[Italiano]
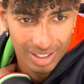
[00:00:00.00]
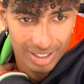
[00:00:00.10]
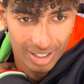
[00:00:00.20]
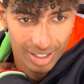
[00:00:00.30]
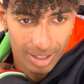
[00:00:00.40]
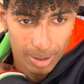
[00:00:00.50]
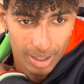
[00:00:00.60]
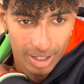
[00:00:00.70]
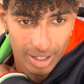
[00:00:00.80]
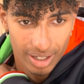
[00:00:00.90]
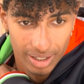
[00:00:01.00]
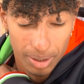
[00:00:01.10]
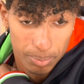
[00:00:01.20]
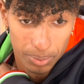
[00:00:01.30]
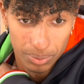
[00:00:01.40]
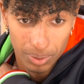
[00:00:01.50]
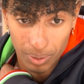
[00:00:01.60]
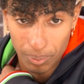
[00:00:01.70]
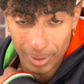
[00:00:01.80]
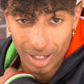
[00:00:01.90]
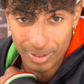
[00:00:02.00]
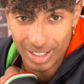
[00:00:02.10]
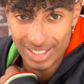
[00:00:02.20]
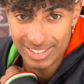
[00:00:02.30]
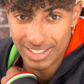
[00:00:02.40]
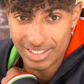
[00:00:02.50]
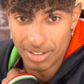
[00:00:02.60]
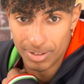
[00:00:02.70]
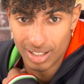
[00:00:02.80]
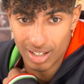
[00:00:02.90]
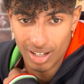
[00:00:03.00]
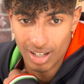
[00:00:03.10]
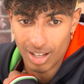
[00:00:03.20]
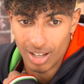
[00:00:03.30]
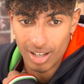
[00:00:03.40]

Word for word: che, che appunto per la medaglia stessa perché